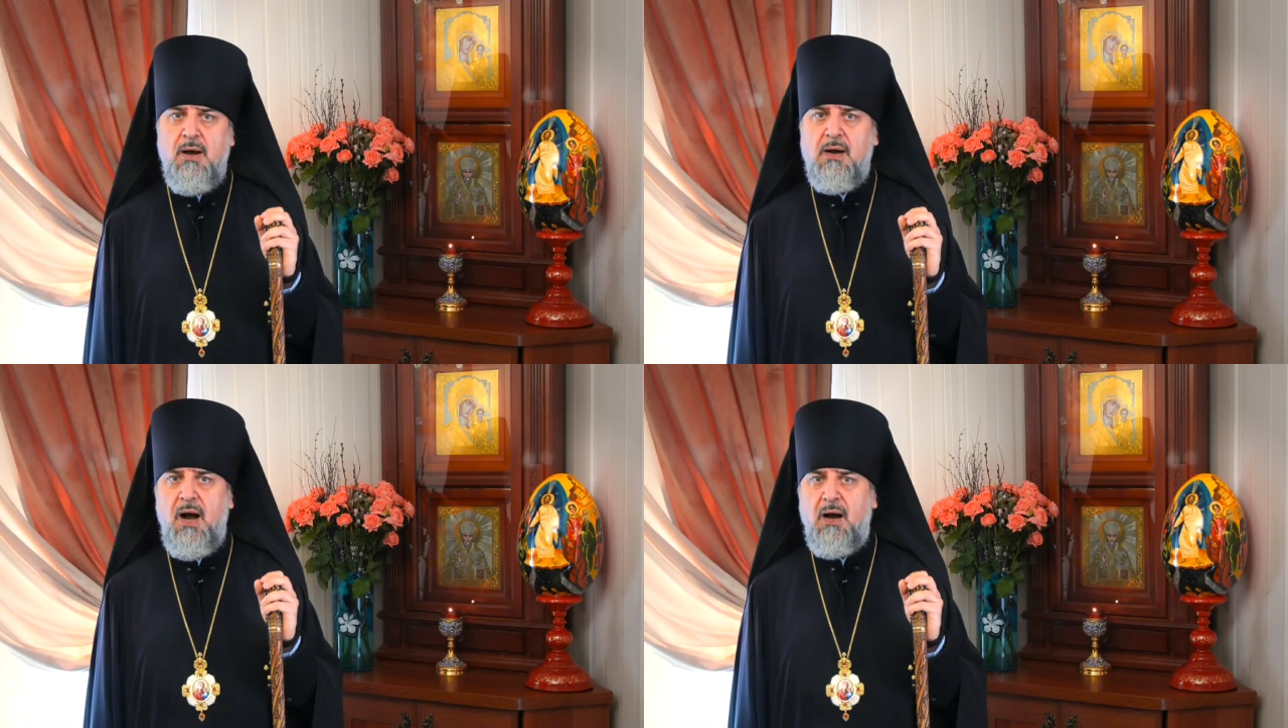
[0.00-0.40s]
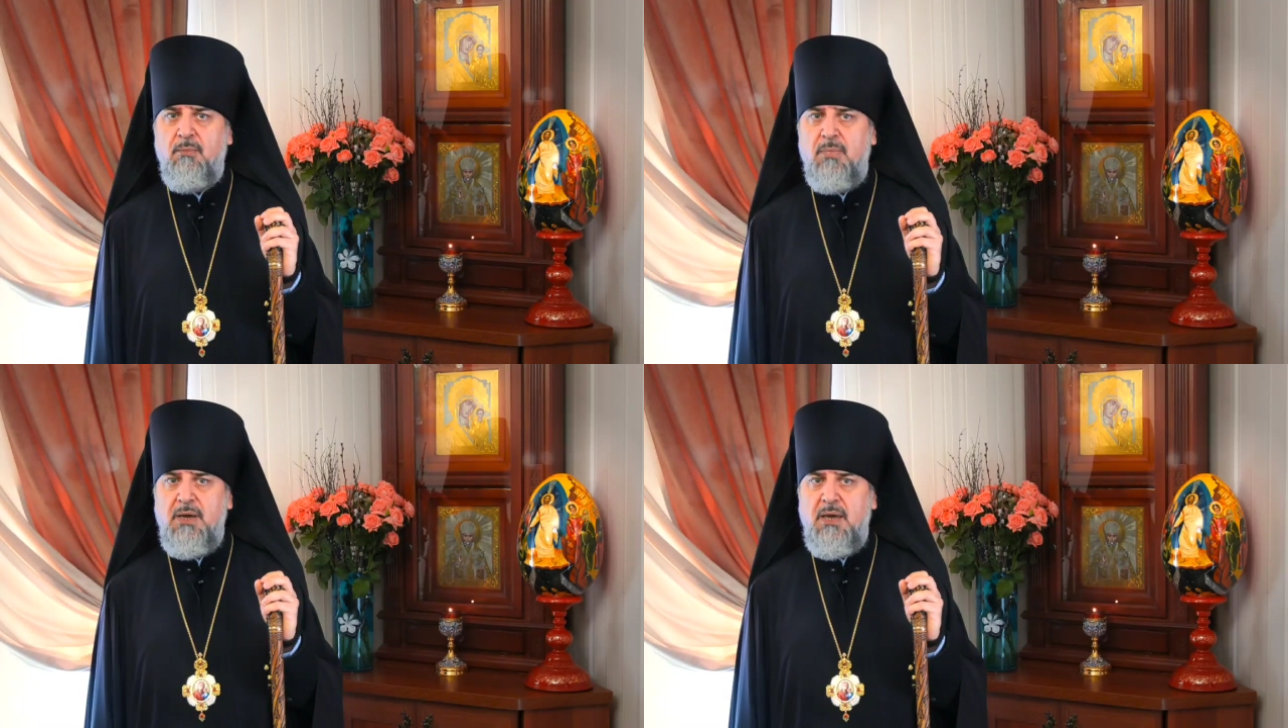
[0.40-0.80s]
как
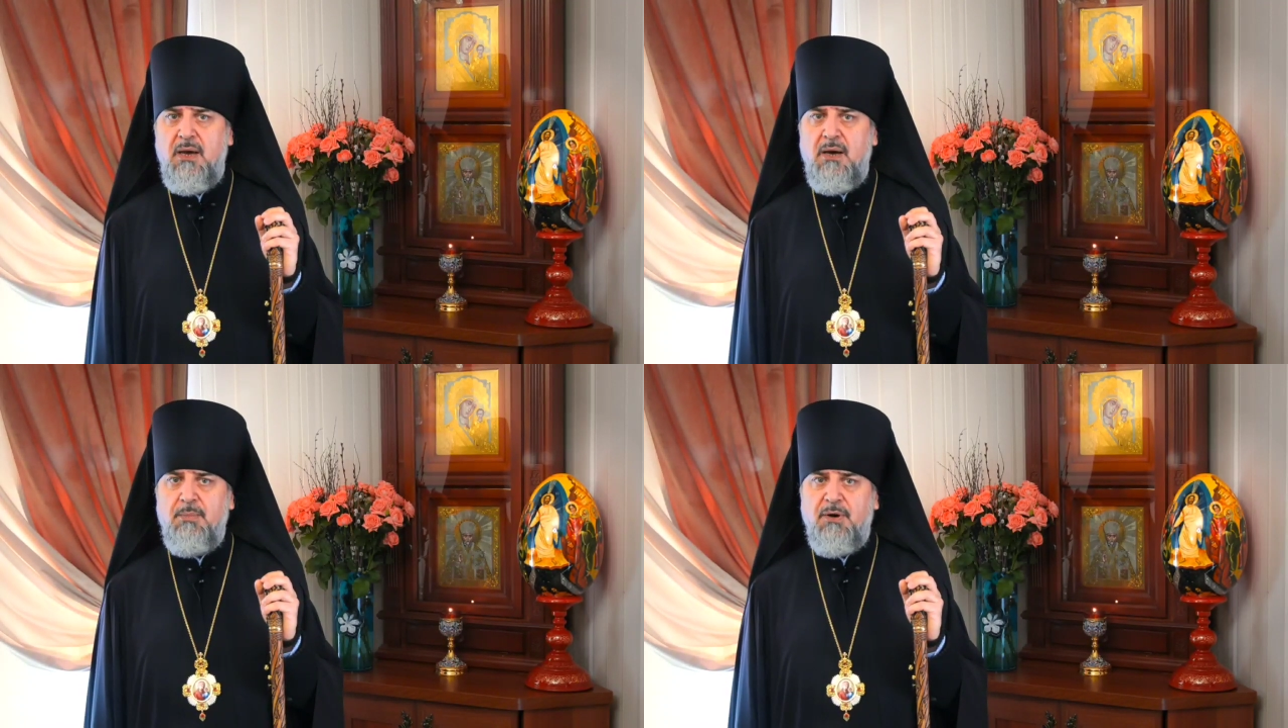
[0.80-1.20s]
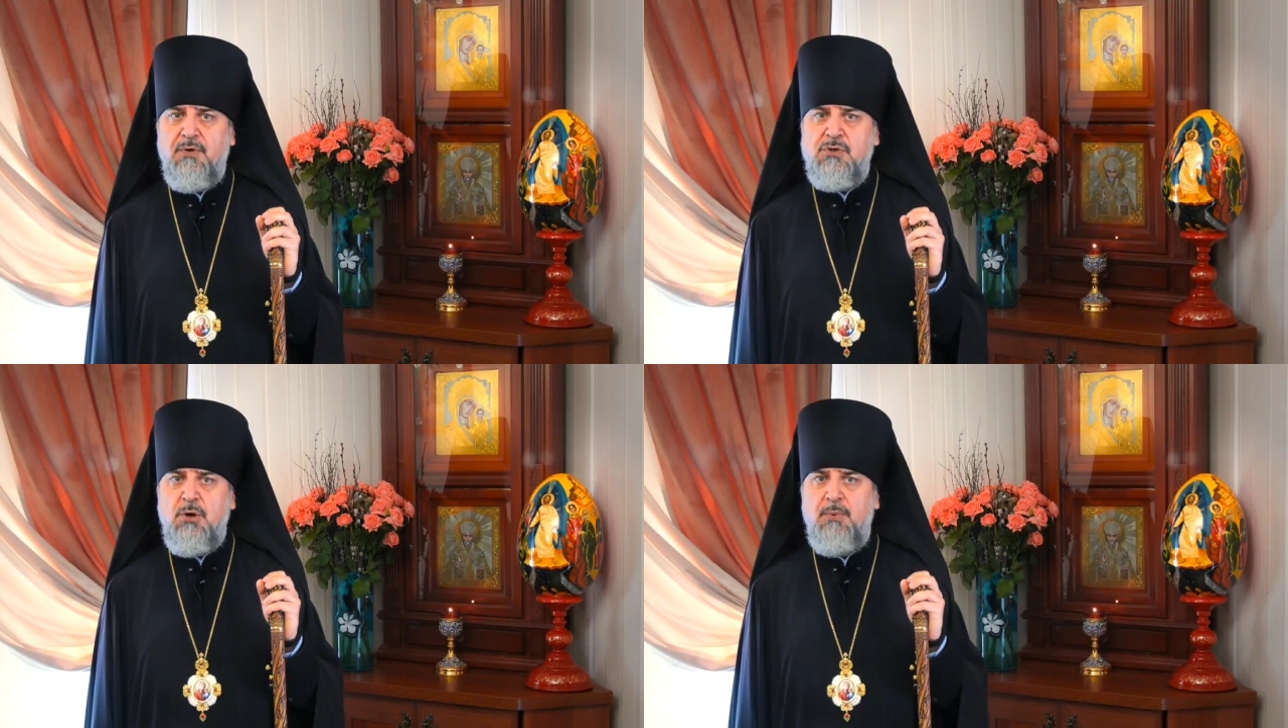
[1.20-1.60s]
мы
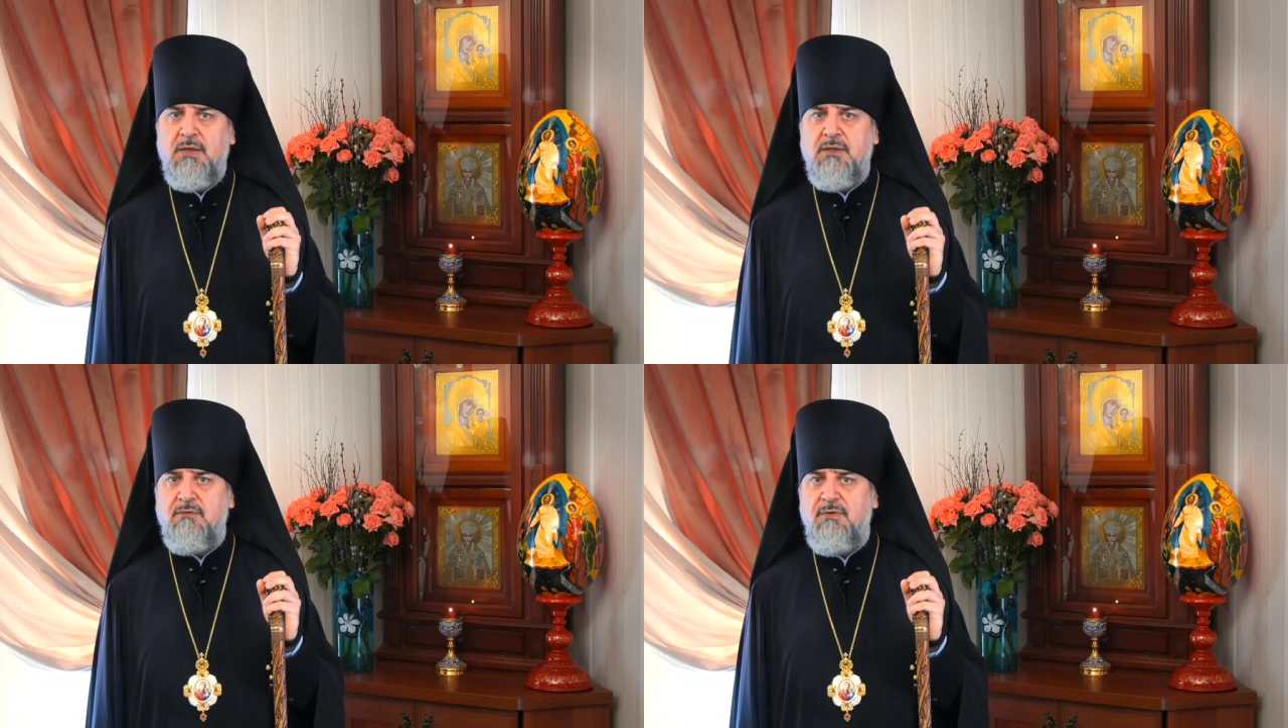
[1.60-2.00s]
проведем этот